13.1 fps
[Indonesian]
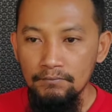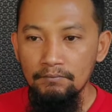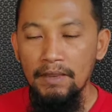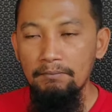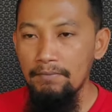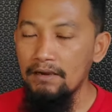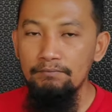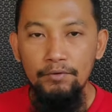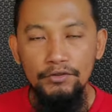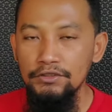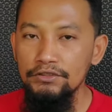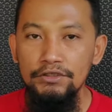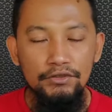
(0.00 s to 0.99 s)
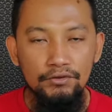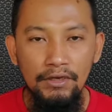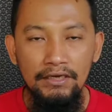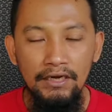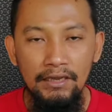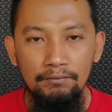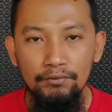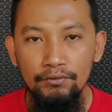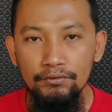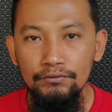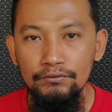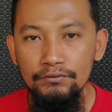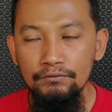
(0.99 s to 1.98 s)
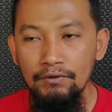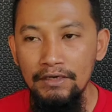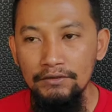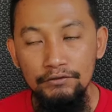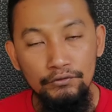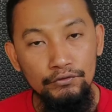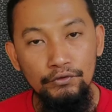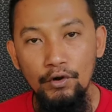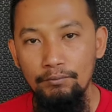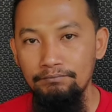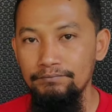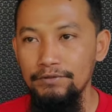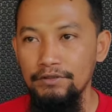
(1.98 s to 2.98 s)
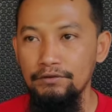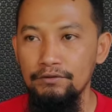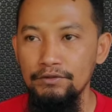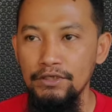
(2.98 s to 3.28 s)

memang posisi itu adalah burung waktu itu drop gitu.